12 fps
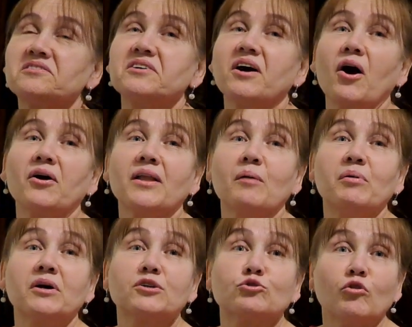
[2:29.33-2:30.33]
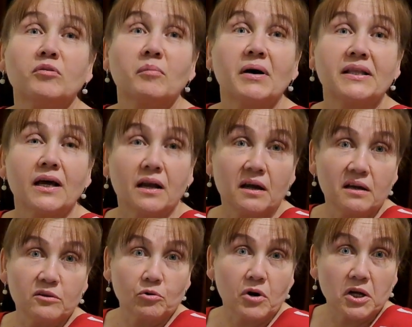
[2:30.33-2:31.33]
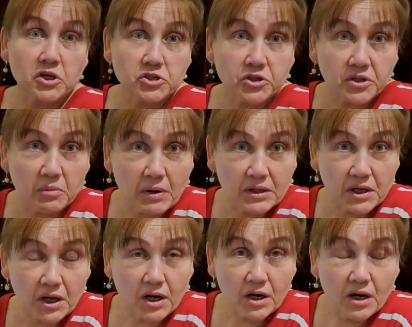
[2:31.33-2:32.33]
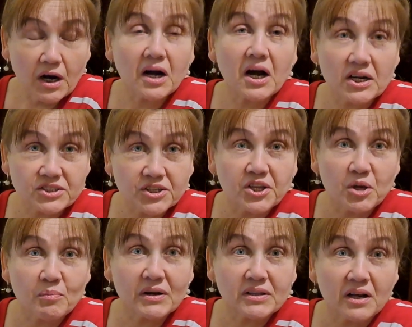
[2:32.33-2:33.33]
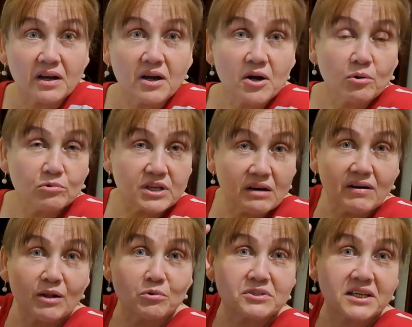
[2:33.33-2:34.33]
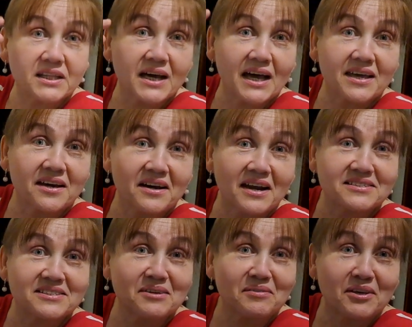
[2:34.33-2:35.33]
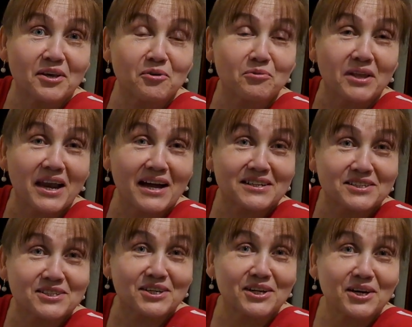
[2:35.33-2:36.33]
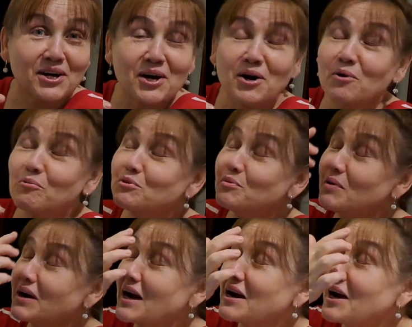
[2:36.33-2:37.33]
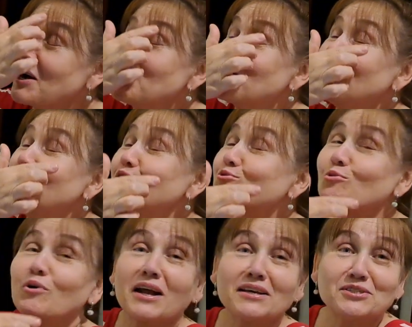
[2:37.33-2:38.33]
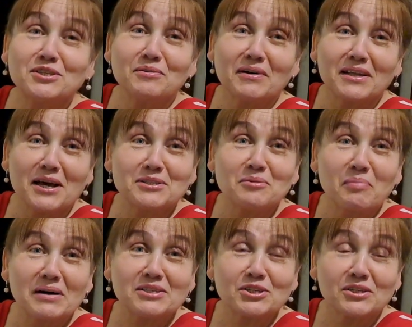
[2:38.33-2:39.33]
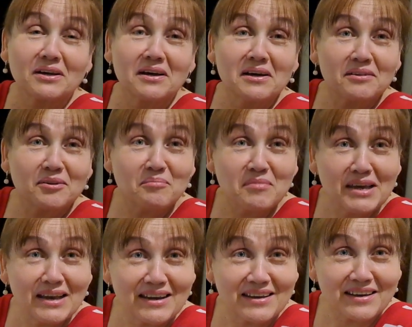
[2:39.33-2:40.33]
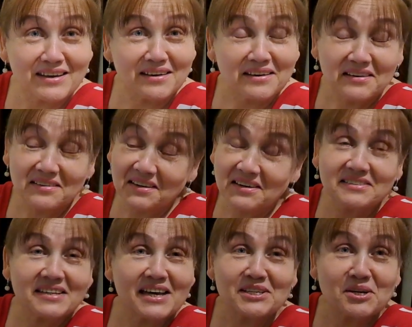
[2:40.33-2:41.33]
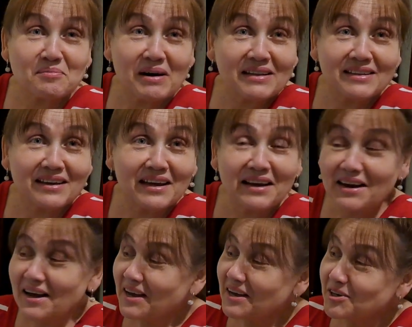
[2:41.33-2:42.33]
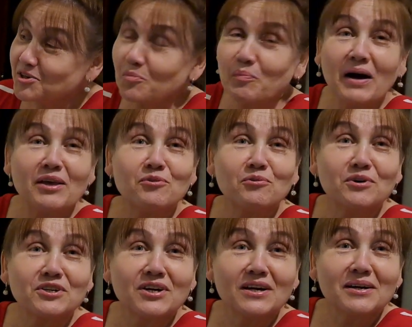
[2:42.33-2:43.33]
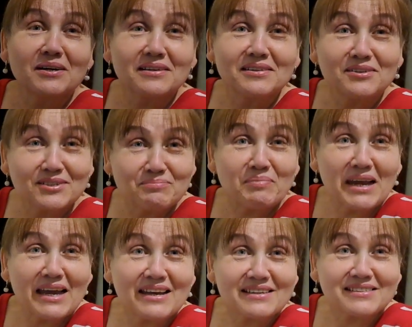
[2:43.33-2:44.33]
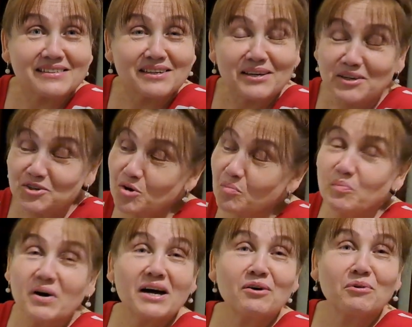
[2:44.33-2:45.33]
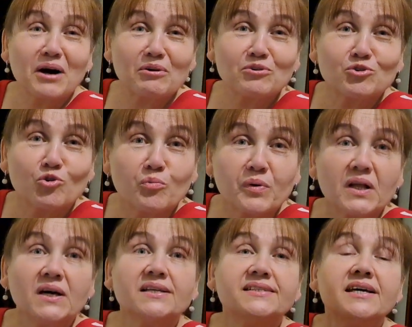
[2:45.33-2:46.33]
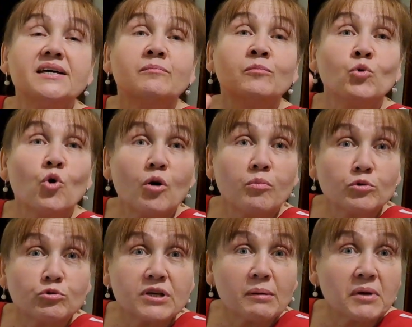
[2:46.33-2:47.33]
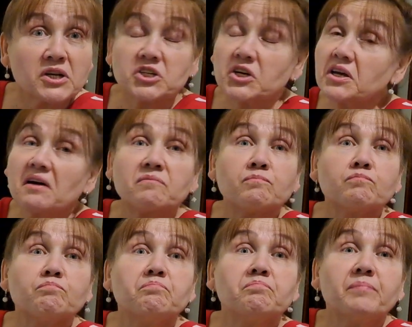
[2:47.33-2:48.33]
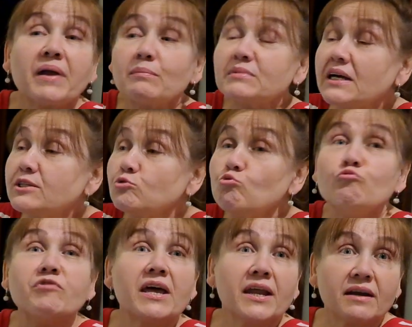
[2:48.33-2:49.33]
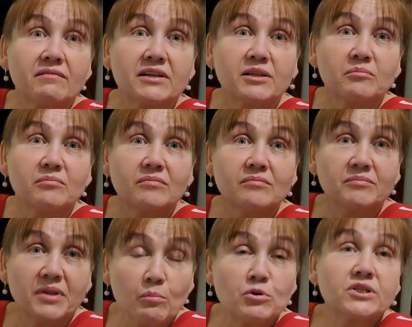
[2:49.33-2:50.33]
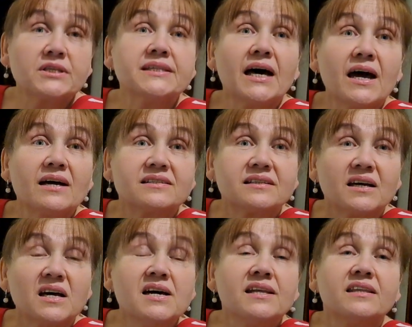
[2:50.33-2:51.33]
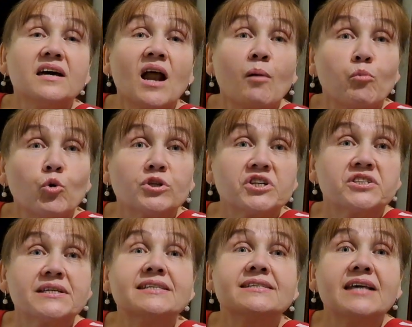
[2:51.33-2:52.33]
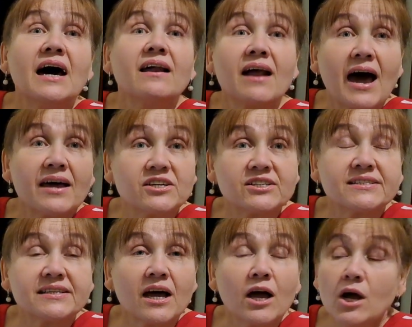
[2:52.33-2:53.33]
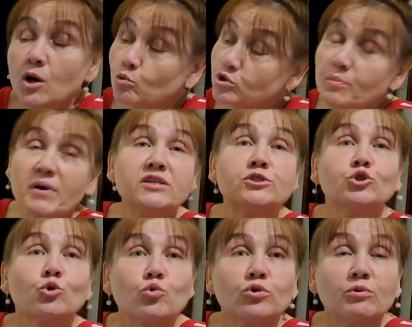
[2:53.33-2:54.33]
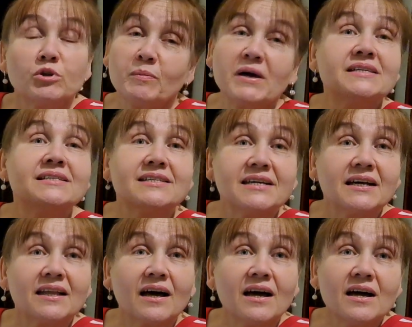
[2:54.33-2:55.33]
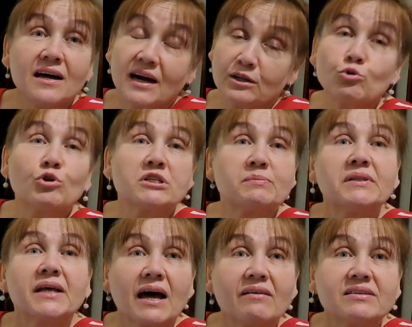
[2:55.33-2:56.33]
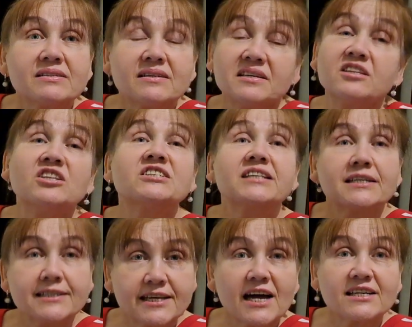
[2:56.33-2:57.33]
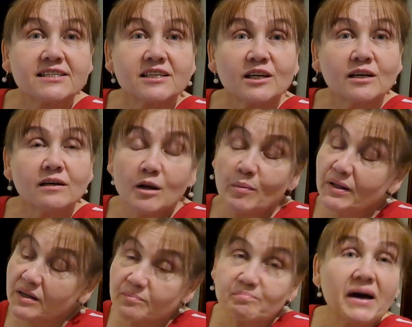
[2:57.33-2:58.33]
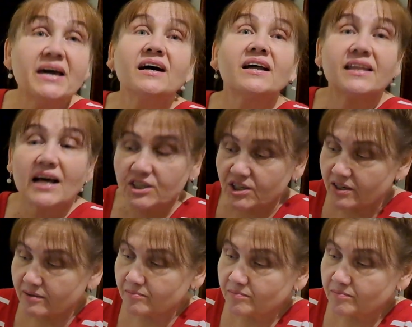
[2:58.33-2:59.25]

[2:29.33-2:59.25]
рассекаю на быке, словно модель. Ну, конечно, ты модель. А как же ты не модель? У тебя волосики-то какие красивенькие, кудряшечки. У тебя какое лицо красивое, да, симпатичное. Ты миленький, ты настоящая модель, еще поешь. Ну, же прелесть. Еще бэху хорошую купил. Денег много будет у тебя, малыши. Я прям, знаете, уверена в этом. Потому что ты стараешься, ты работаешь, ты стараешься, у тебя есть труд, у тебя есть дело, которое тебе нравится, и ты наслаждаешься. Ребята, поехали дальше.